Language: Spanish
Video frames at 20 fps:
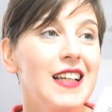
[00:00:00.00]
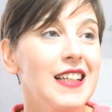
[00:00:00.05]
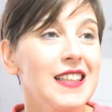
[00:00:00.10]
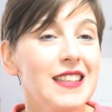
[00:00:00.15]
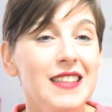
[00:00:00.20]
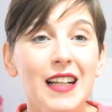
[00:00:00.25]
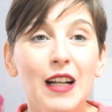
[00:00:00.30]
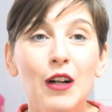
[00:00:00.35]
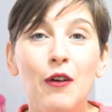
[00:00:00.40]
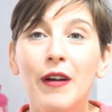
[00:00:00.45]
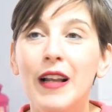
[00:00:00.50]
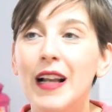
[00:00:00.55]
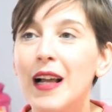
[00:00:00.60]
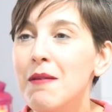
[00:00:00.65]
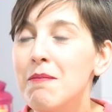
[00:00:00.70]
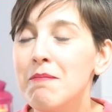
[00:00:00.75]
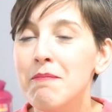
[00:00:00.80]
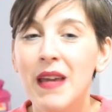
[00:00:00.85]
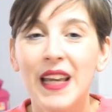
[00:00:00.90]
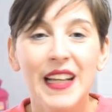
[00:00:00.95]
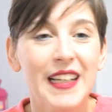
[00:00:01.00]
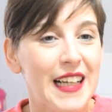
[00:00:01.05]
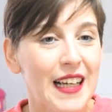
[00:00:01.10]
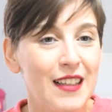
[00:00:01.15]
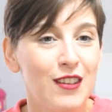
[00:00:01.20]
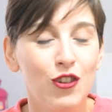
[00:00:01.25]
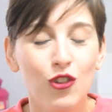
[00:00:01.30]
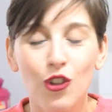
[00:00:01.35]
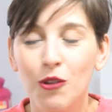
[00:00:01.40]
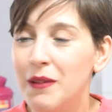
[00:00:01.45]
Esta novela me
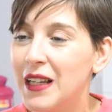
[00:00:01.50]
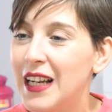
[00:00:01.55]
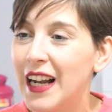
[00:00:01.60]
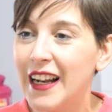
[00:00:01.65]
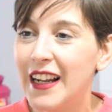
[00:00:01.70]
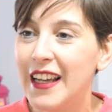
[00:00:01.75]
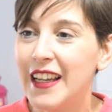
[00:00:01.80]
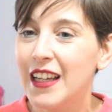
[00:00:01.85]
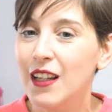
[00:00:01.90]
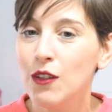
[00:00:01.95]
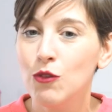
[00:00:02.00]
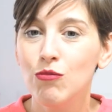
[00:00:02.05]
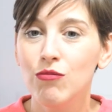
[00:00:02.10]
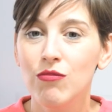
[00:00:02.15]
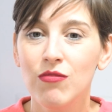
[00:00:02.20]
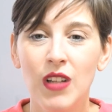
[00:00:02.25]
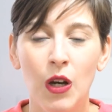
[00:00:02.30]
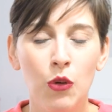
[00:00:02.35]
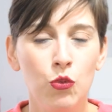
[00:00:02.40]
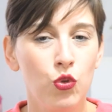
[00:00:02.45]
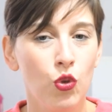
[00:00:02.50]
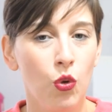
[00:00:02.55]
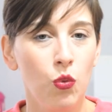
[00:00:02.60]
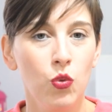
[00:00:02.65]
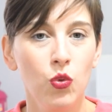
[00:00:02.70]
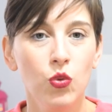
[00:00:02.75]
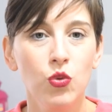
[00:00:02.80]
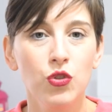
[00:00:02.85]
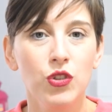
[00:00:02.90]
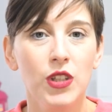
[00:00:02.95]
encantó, me la leí en un
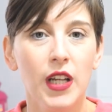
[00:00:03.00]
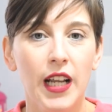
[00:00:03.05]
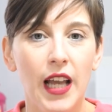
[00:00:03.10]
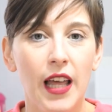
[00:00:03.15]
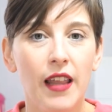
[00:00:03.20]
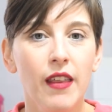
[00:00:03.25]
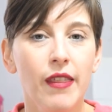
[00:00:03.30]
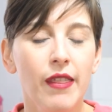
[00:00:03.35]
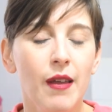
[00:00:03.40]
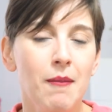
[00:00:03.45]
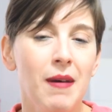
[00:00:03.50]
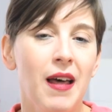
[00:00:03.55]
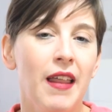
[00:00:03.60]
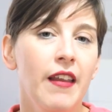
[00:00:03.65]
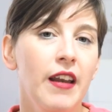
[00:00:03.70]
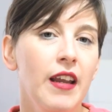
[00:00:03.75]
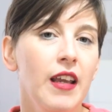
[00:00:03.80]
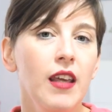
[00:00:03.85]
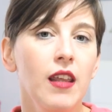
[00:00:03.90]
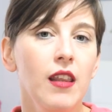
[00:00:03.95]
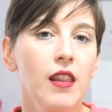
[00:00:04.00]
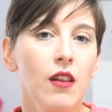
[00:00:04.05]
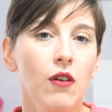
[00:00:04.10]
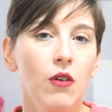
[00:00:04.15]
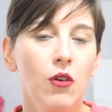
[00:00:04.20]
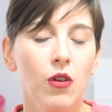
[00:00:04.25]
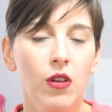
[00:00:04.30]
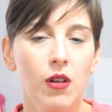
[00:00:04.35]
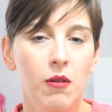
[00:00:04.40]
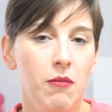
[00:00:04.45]
autobús de Cádiz a Madrid
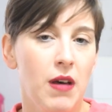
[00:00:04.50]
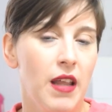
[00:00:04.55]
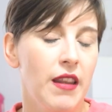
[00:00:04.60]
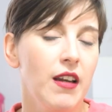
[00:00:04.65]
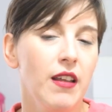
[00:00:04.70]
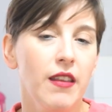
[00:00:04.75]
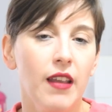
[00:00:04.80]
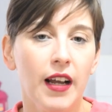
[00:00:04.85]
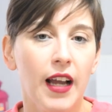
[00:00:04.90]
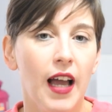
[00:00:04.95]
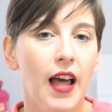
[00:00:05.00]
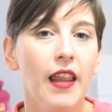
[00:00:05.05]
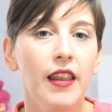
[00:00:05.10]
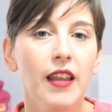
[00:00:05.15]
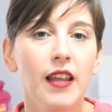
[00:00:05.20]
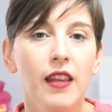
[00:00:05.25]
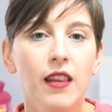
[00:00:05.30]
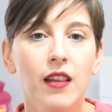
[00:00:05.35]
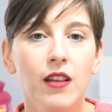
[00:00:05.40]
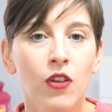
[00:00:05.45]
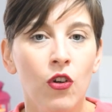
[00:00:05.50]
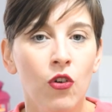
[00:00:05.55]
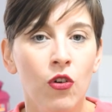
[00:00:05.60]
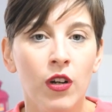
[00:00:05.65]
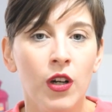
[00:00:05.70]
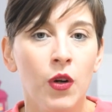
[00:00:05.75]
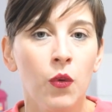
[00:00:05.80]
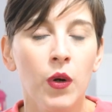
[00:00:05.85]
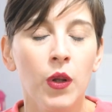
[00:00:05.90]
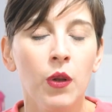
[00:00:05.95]
o de Madrid a Cádiz, no
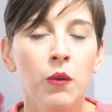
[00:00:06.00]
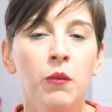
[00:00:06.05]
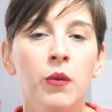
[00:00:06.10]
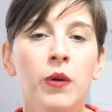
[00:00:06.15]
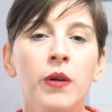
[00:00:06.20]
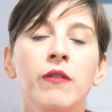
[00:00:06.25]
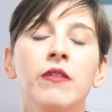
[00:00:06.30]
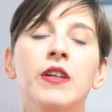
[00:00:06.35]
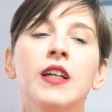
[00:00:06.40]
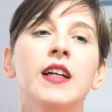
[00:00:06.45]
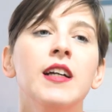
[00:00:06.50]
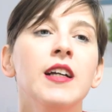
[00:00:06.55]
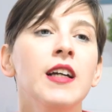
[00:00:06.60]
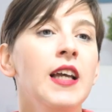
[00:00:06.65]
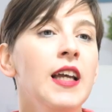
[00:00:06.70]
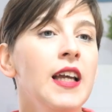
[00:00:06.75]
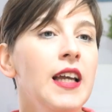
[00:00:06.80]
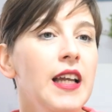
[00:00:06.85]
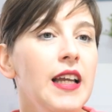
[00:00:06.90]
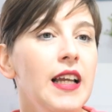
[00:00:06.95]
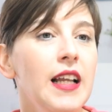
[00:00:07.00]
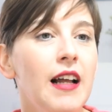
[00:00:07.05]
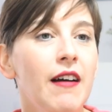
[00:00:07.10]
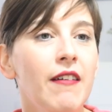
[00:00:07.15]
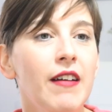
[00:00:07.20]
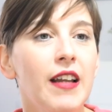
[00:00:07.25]
recuerdo muy bien. Y la